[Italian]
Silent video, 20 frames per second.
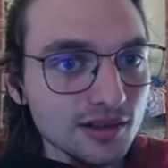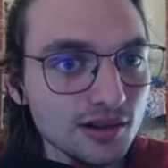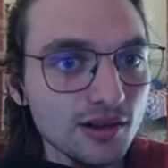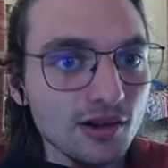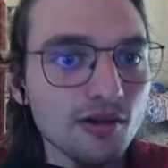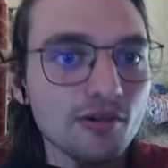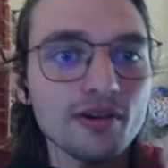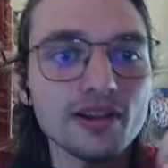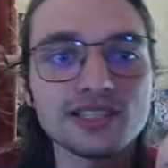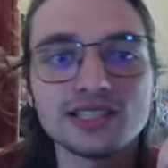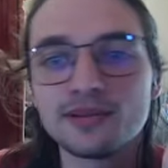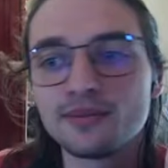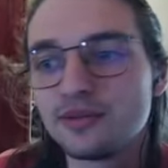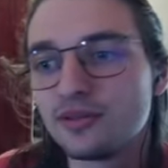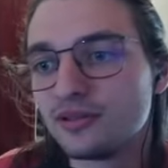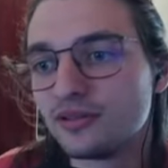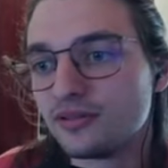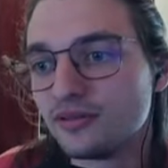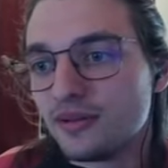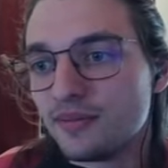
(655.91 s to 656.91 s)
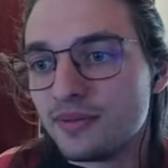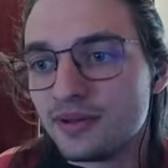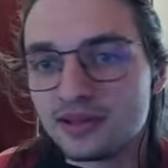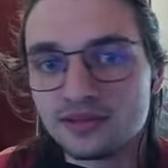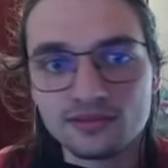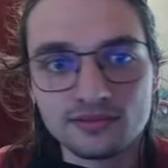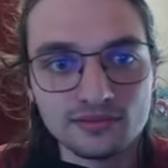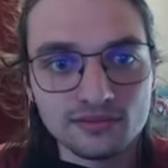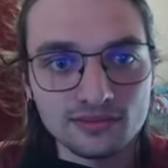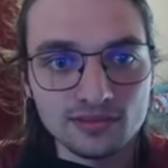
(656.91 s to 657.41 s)
Ho questa però, vabbè,
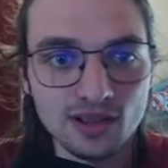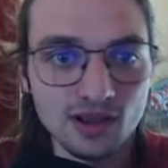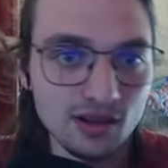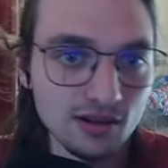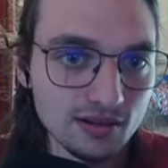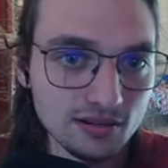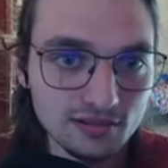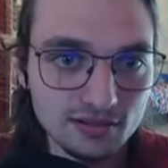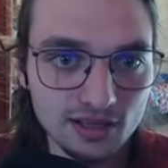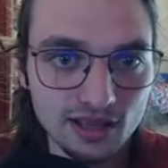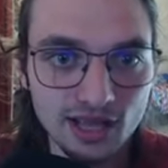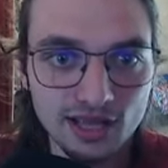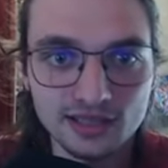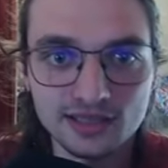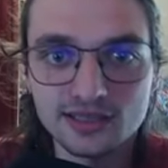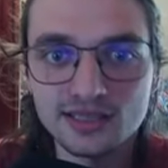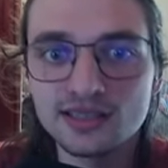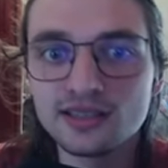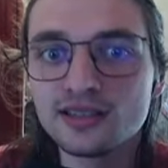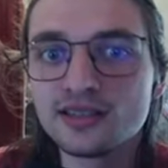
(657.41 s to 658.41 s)
no, grazie.